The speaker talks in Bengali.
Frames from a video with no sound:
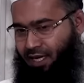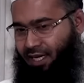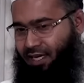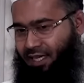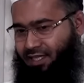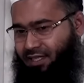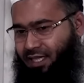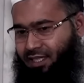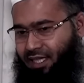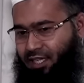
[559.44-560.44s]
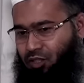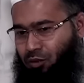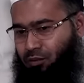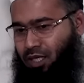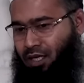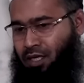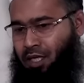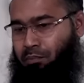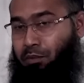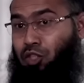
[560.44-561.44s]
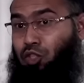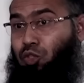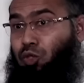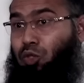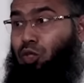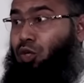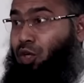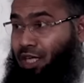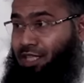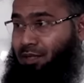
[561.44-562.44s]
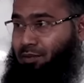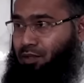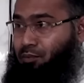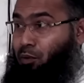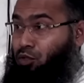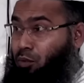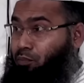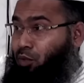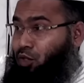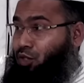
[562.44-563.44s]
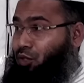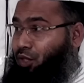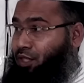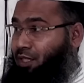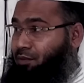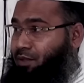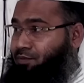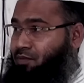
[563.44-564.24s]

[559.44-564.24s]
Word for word: এই রাস্তা থেকে তোমরা বিচ্যুত হয়ে যাবে পথভুষ্ট হয়ে যাবে